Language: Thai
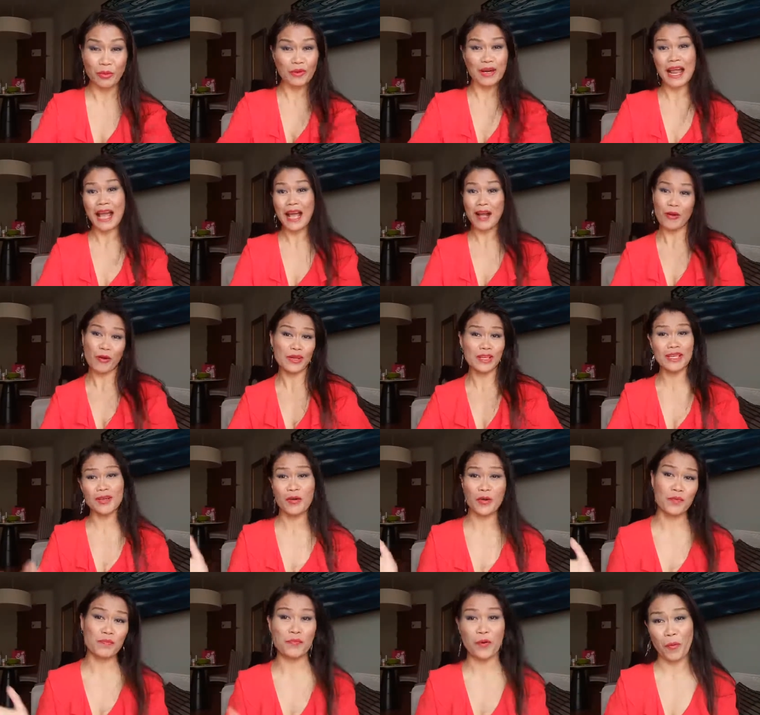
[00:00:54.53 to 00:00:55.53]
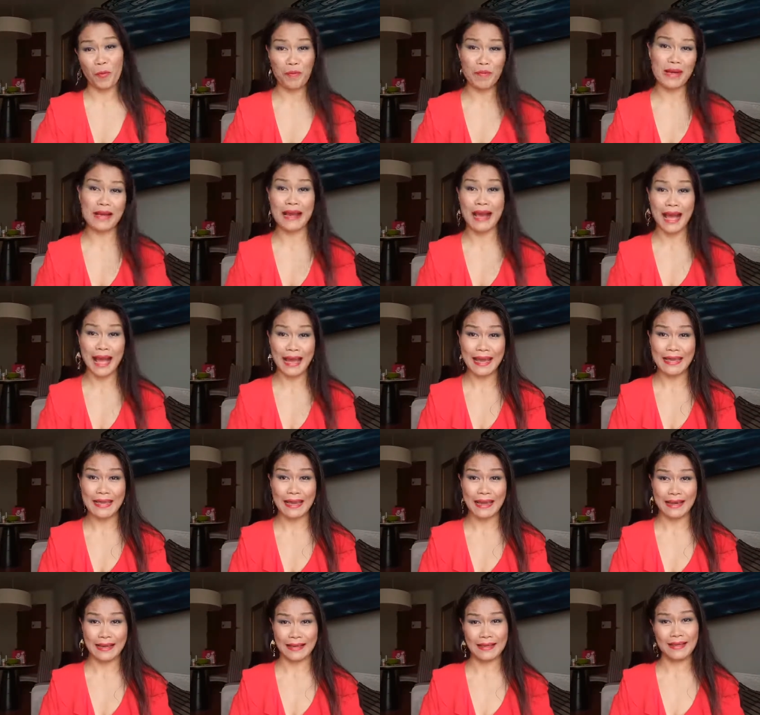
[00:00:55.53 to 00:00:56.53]
งหน้า คนที่คุณปรบมือให้
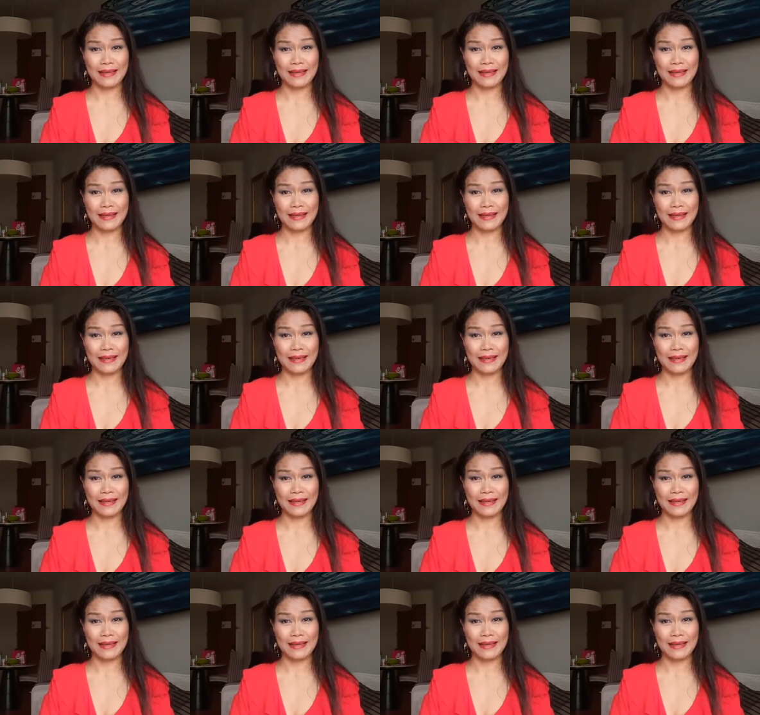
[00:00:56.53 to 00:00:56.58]
อ่ะ